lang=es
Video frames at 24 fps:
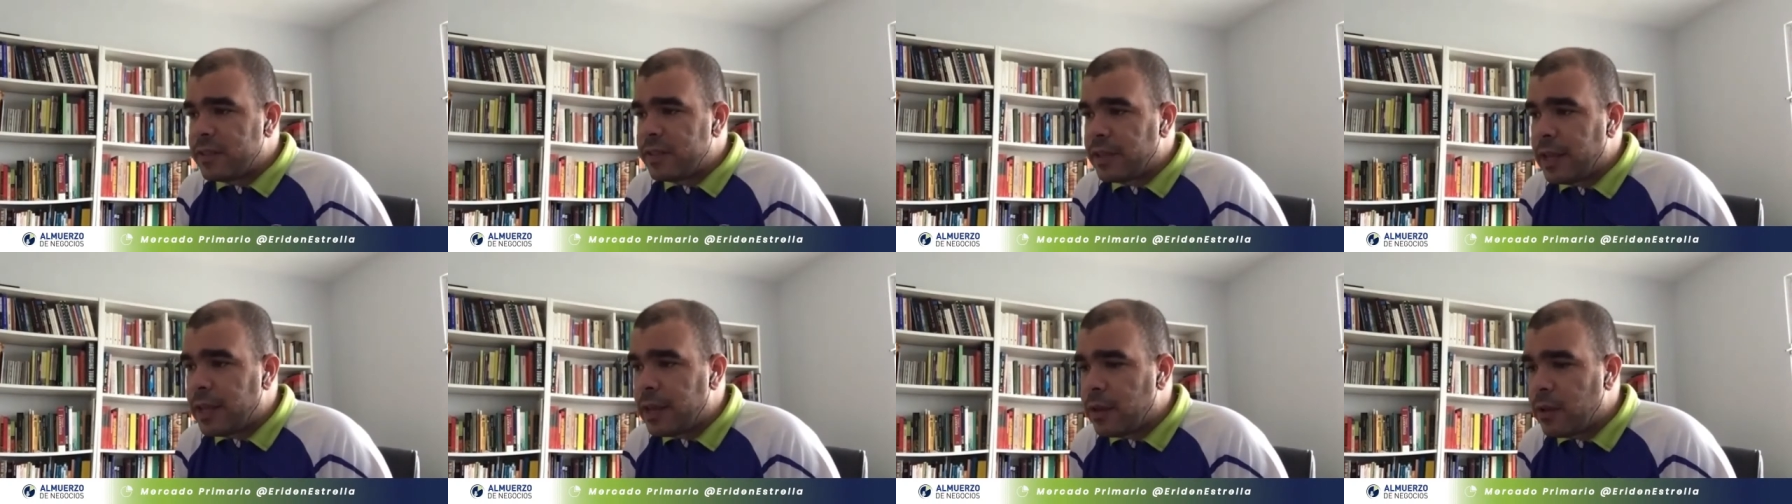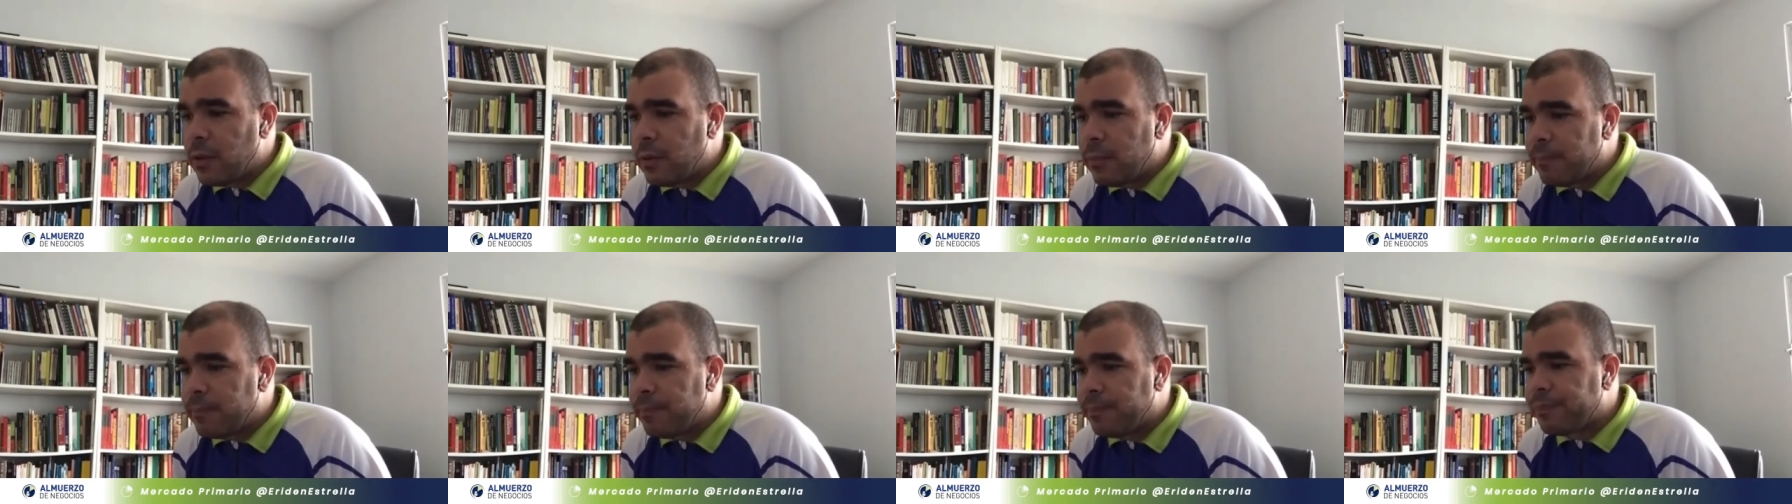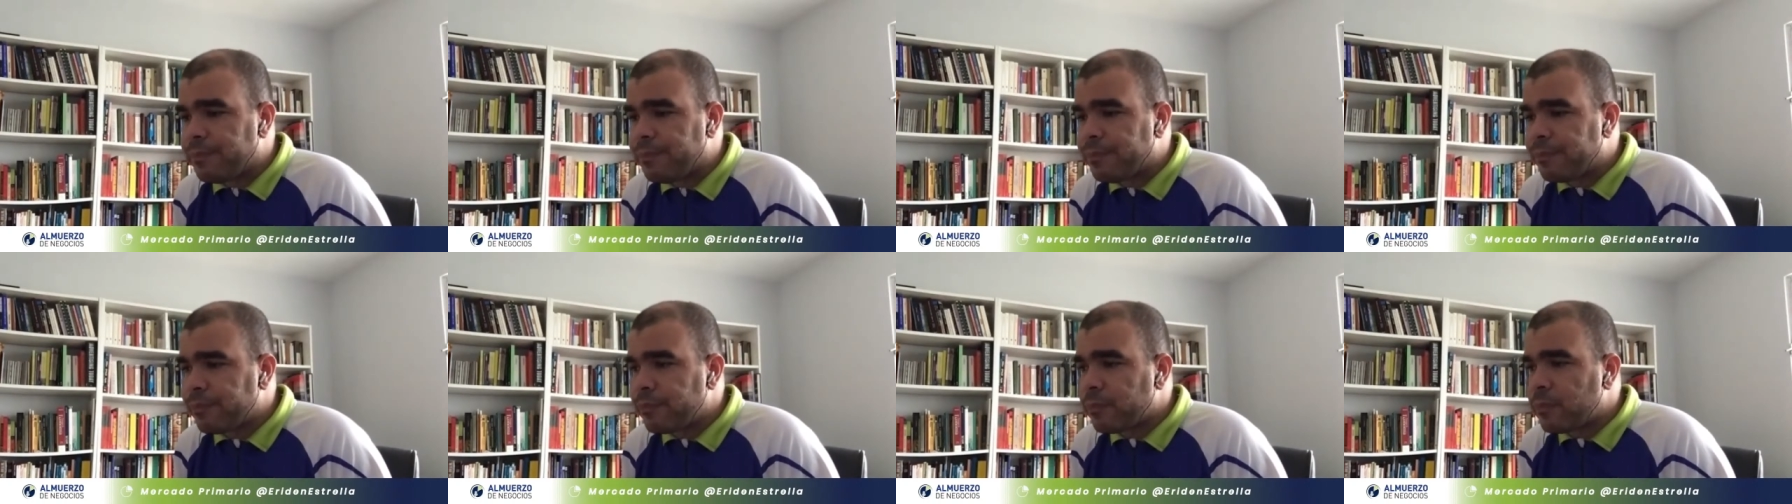serio.
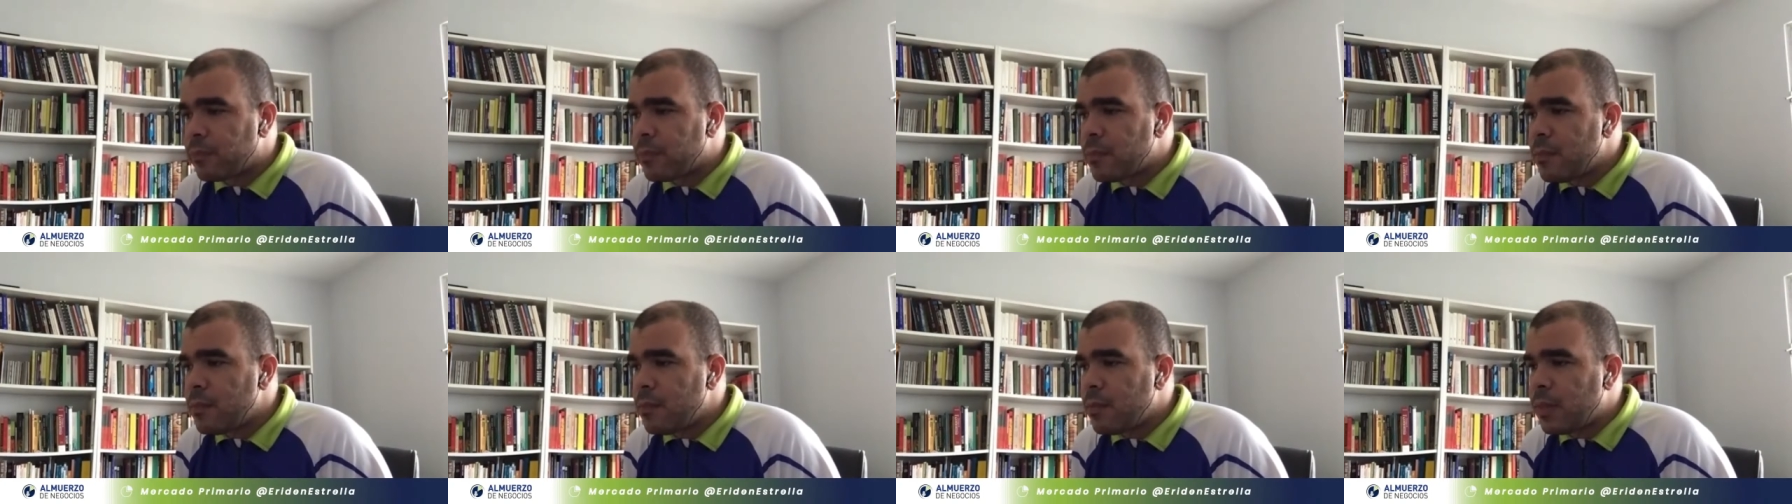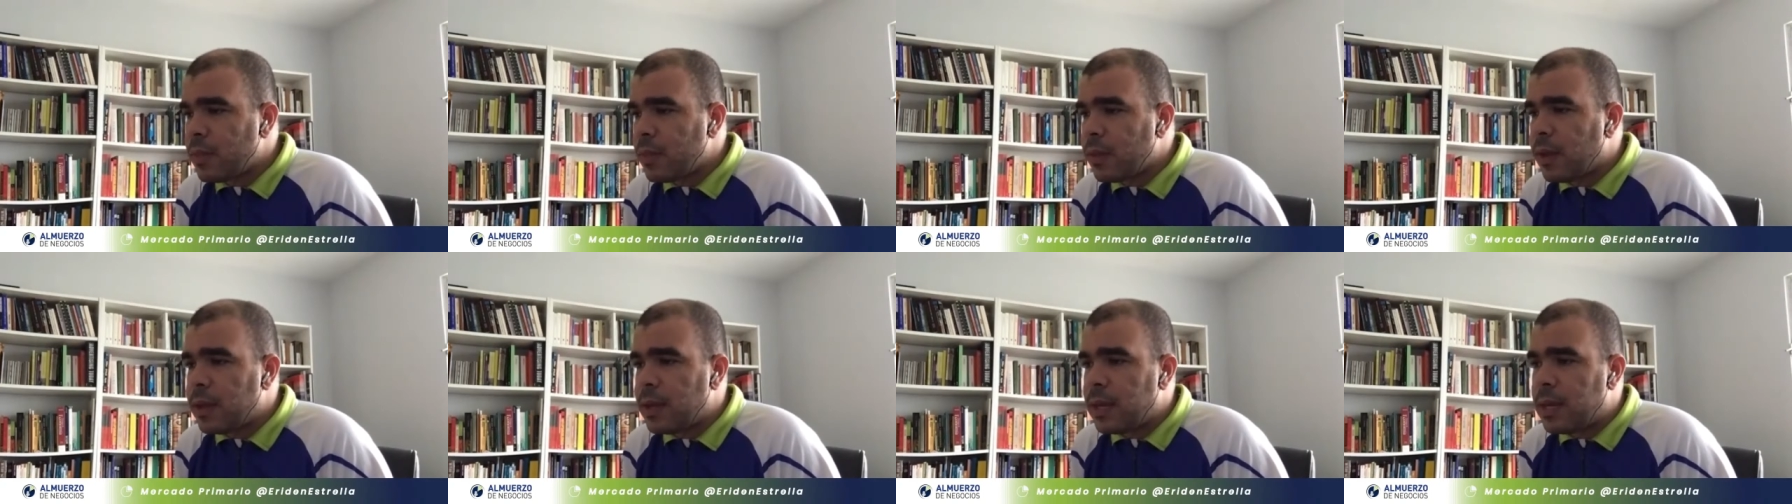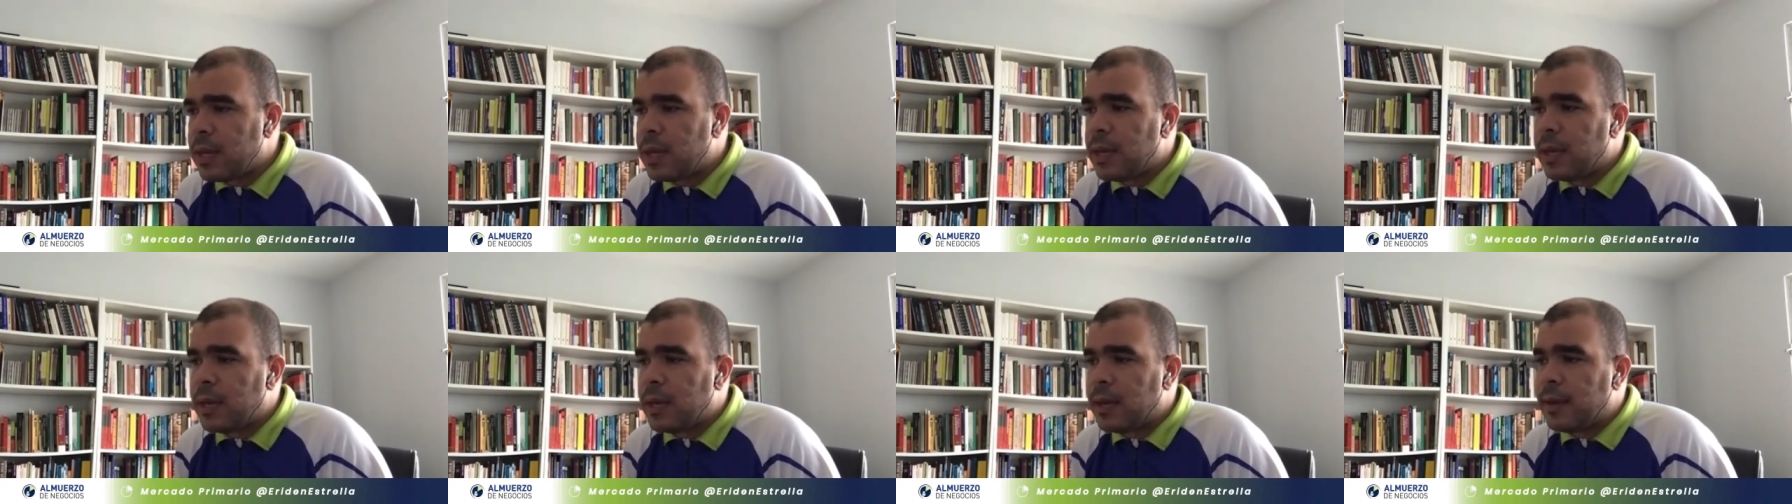
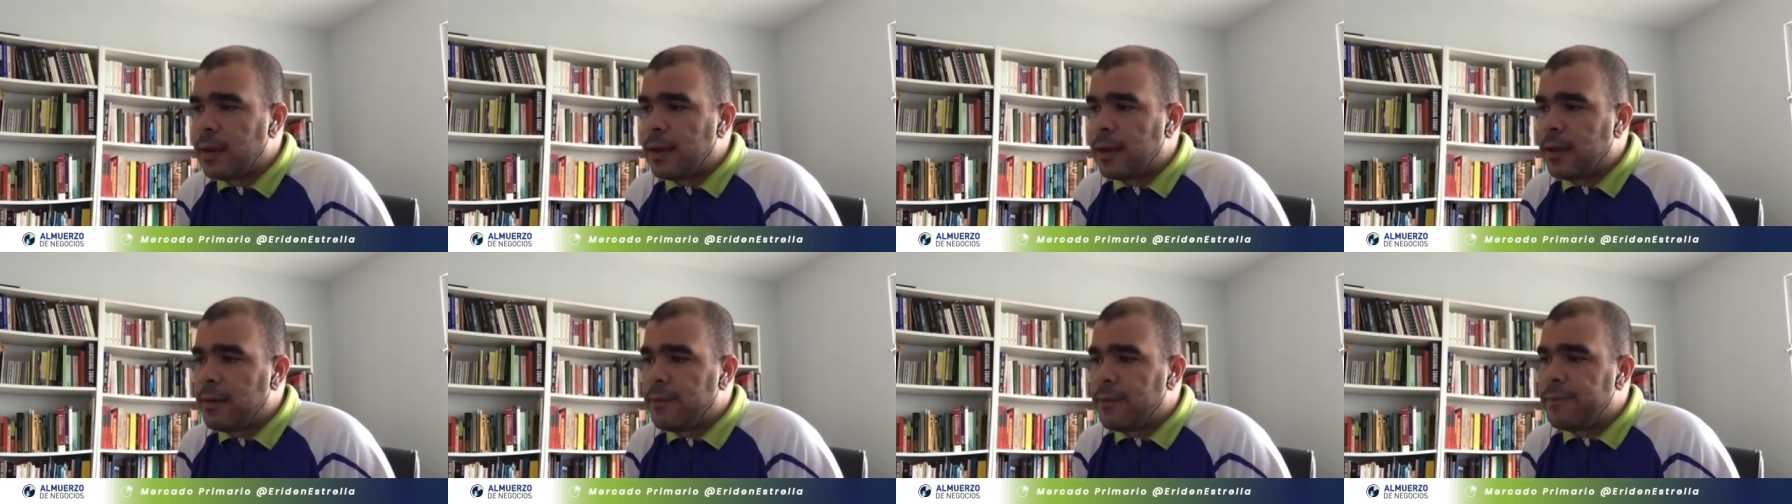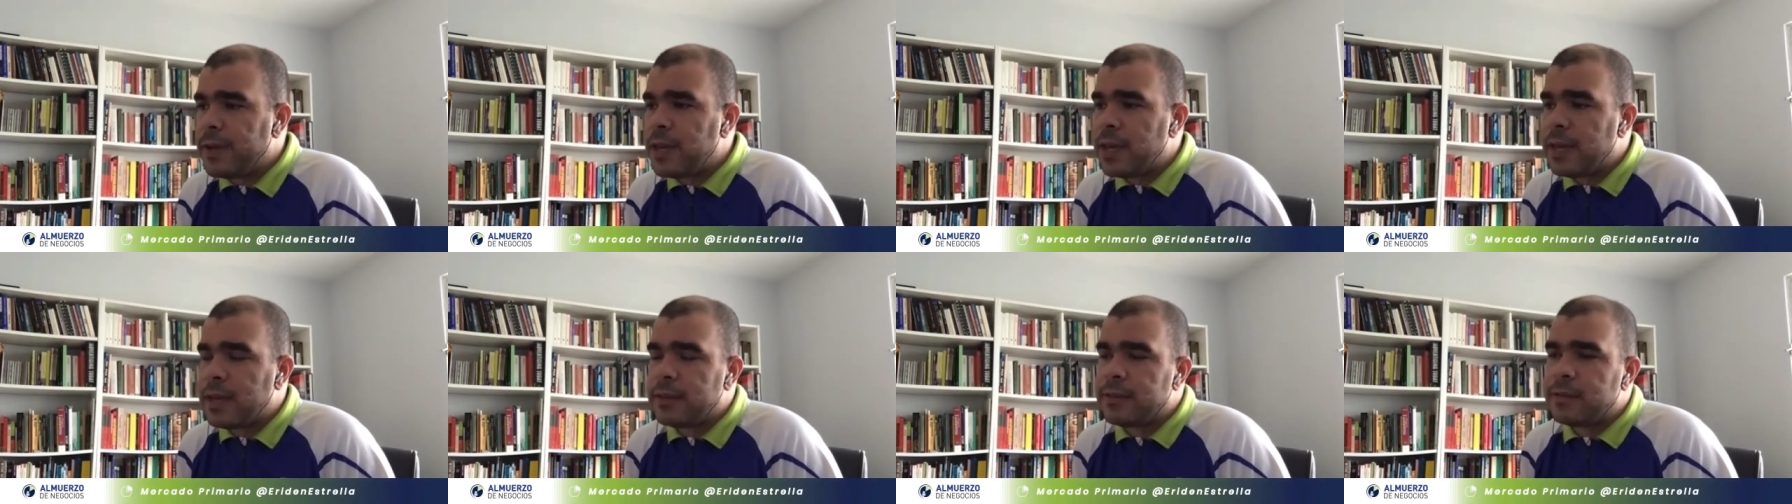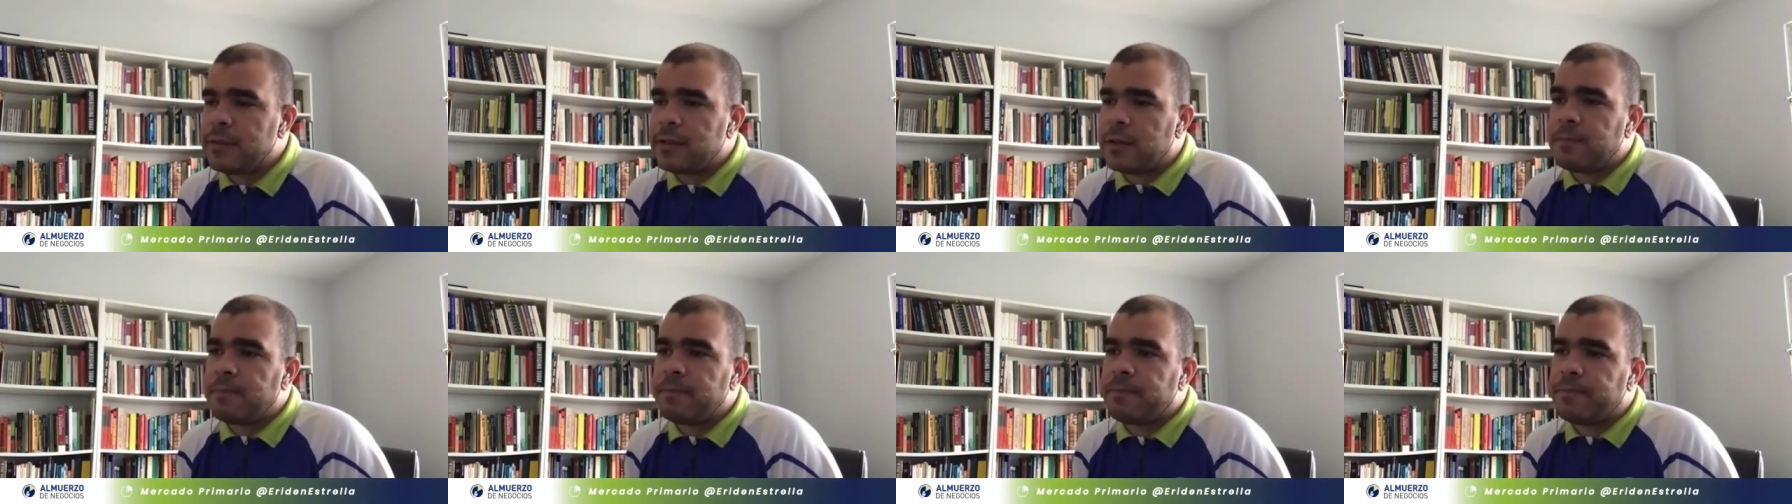Eh,
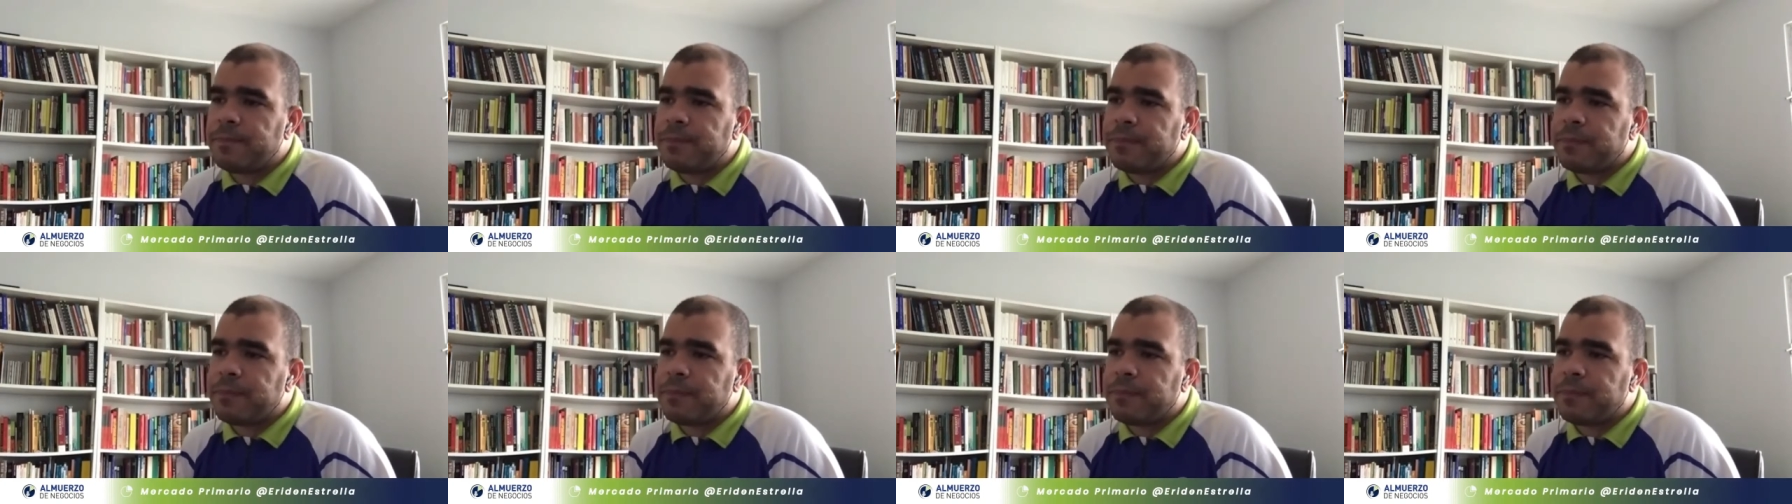fíjense,